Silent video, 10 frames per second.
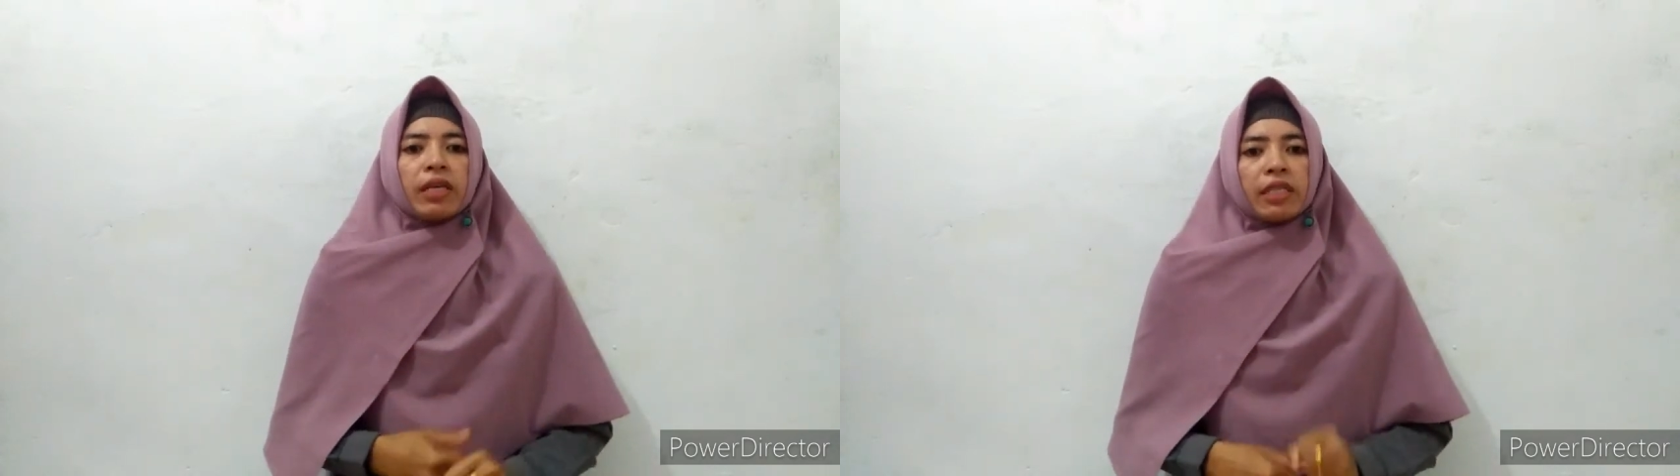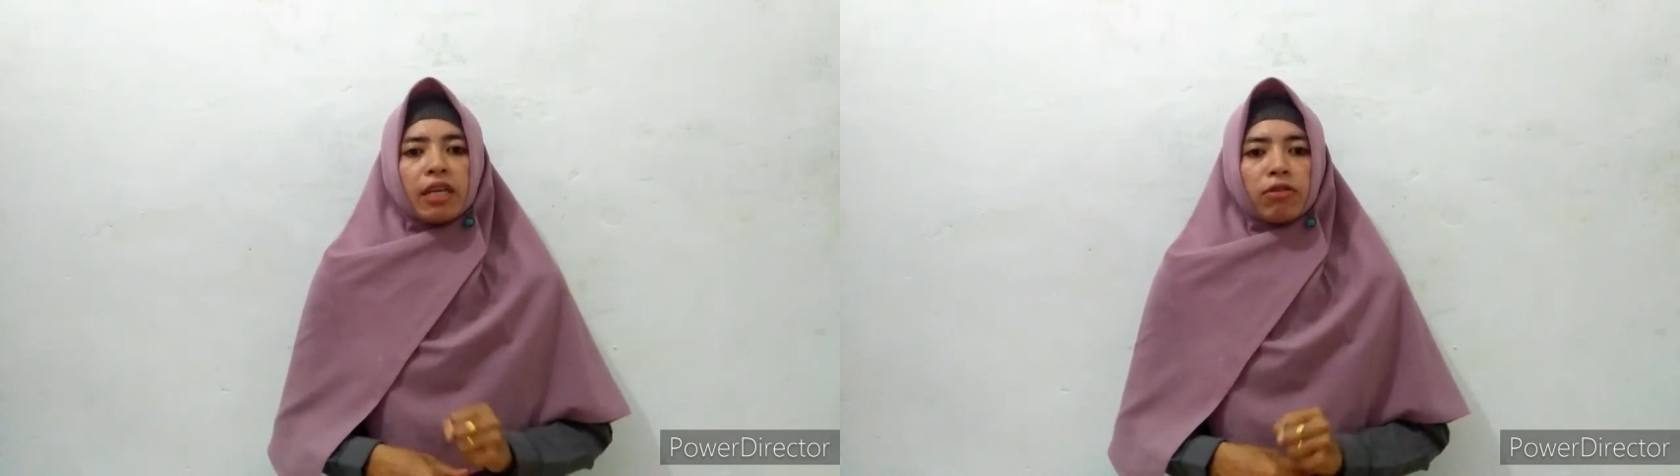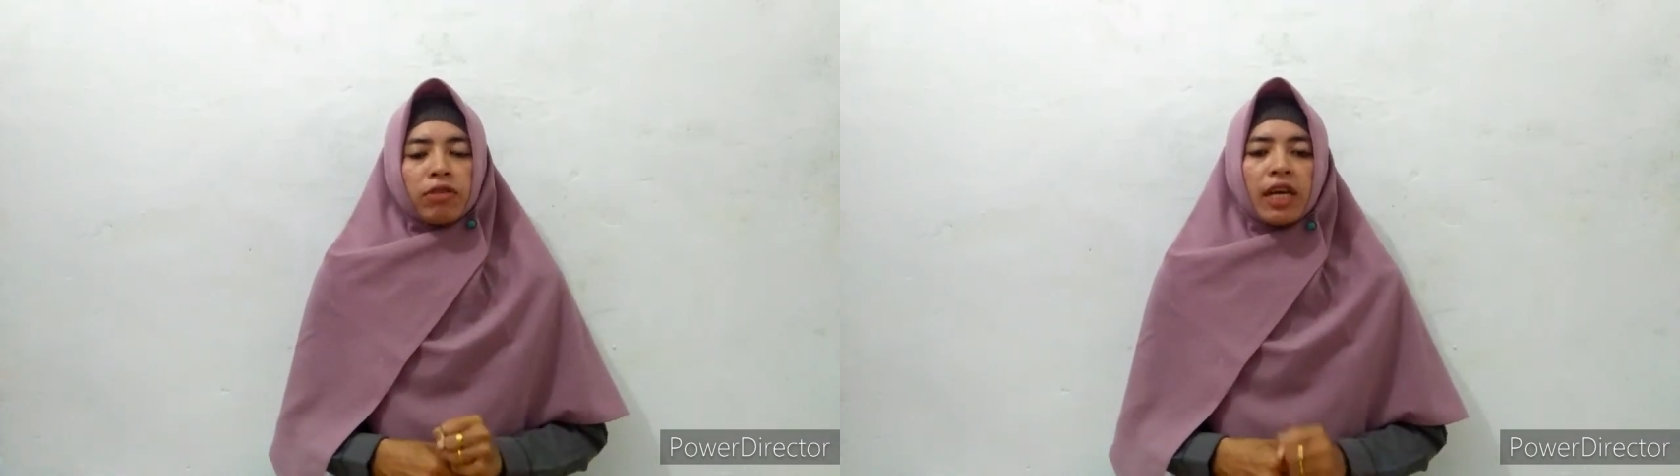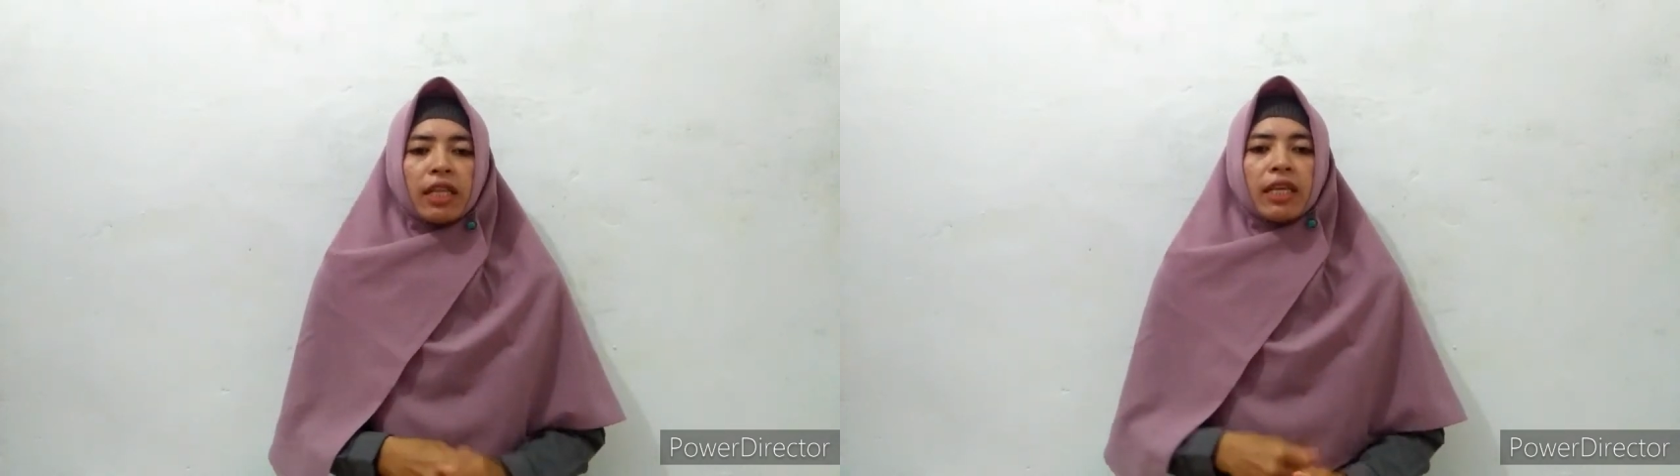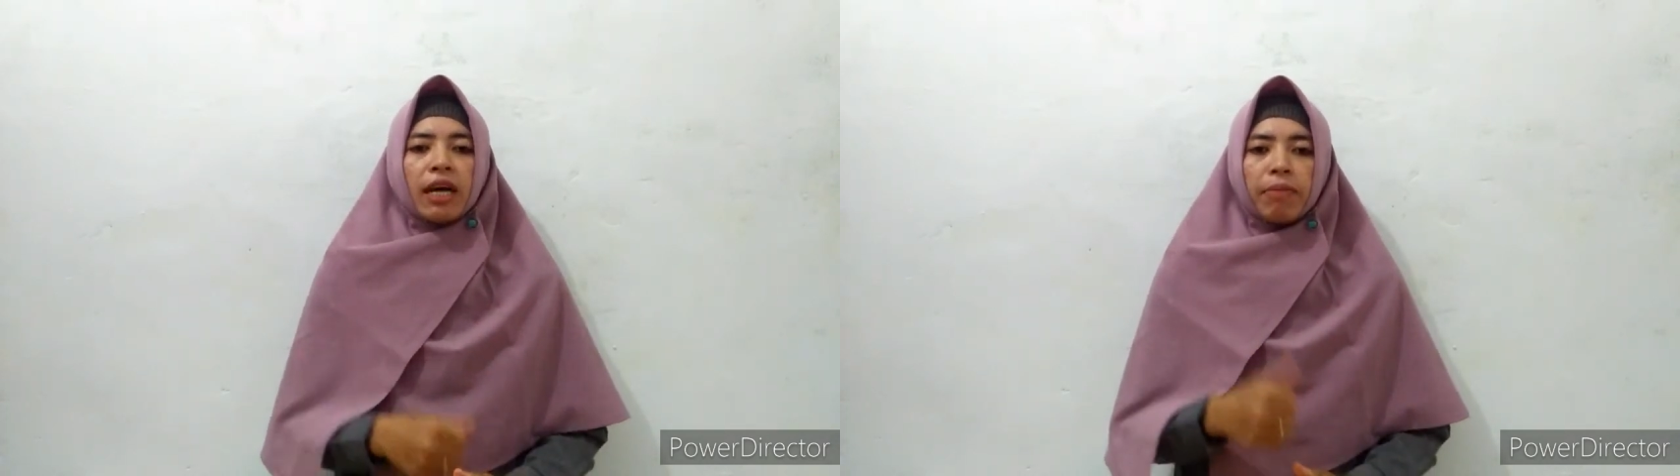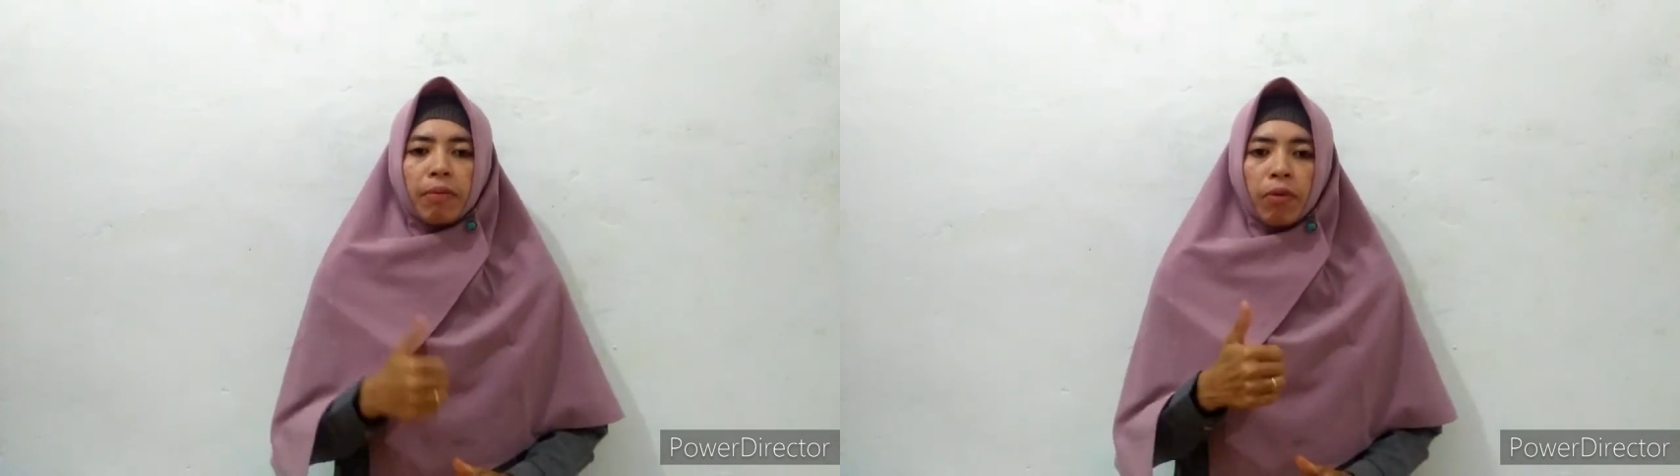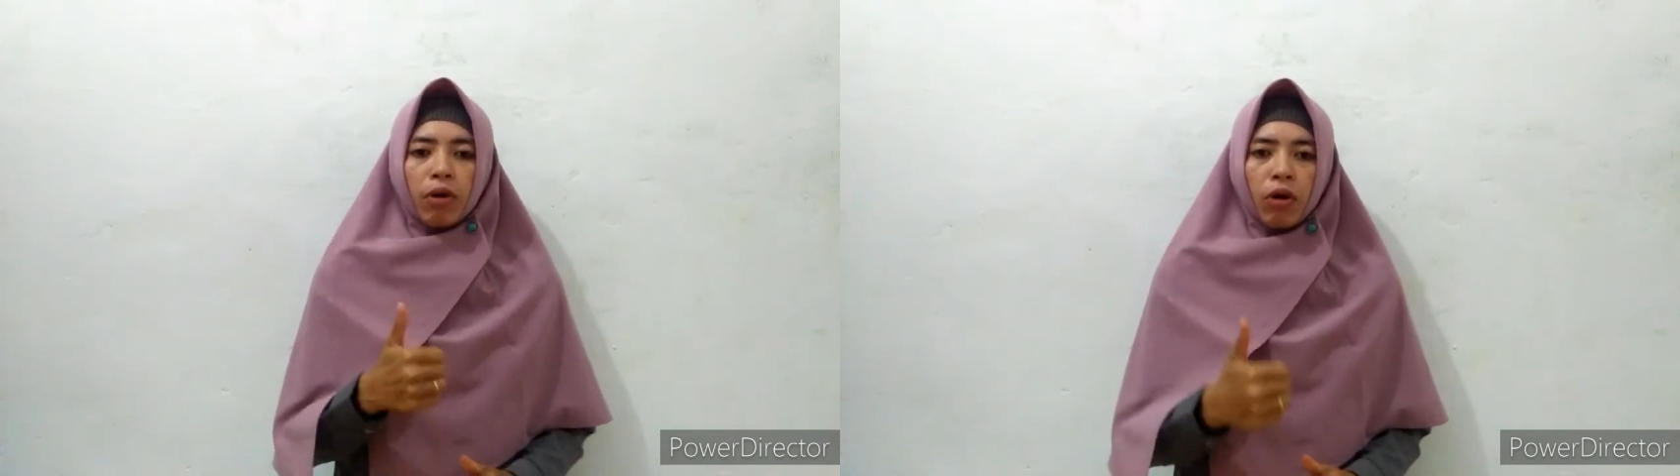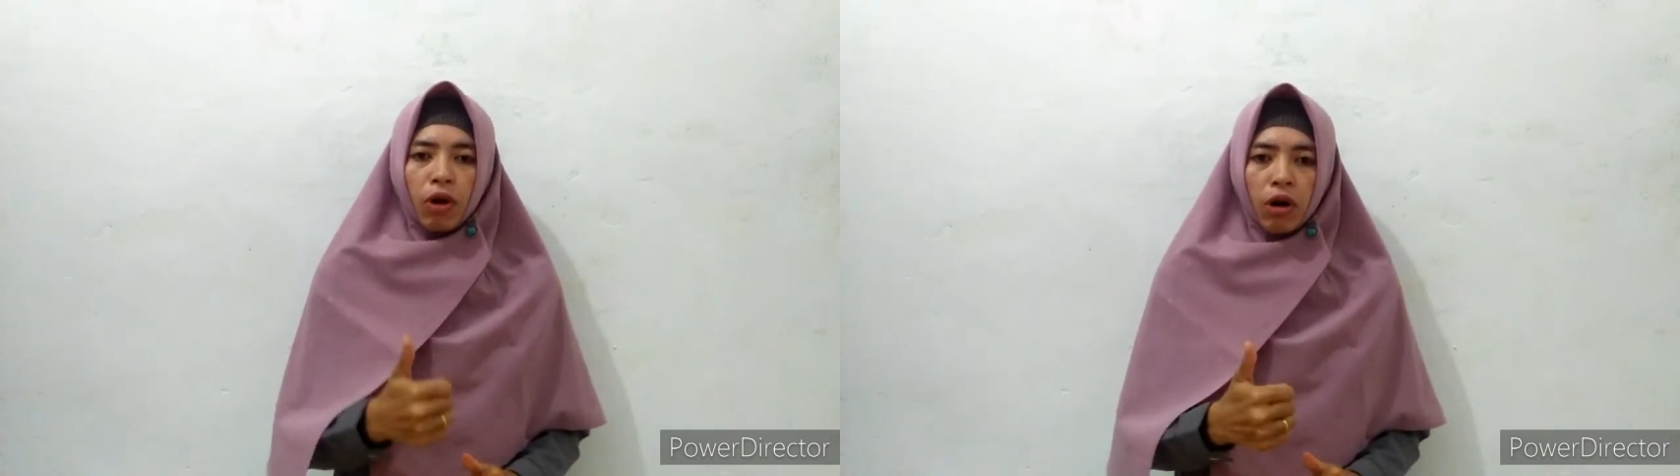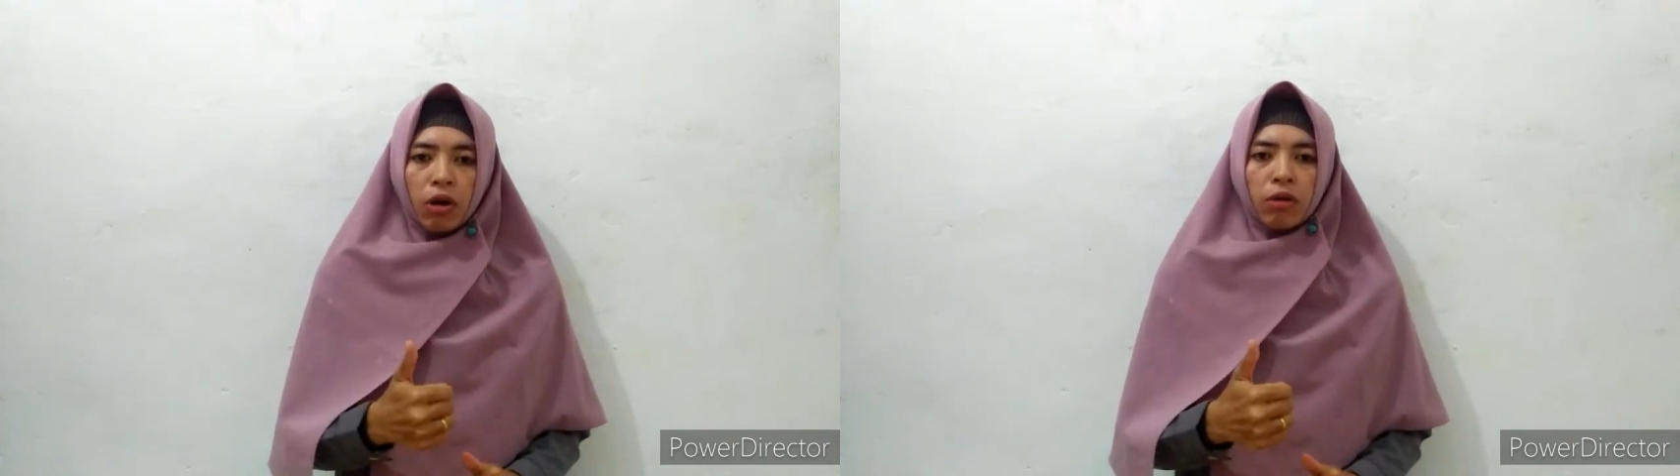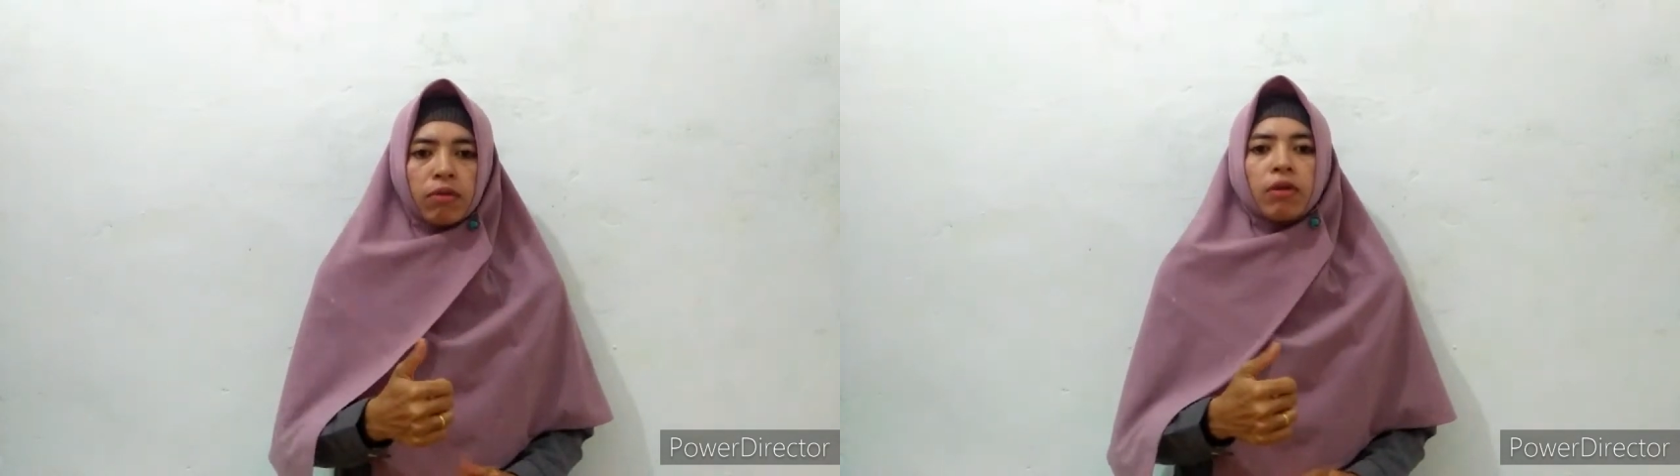Selanjutnya tidak berbohong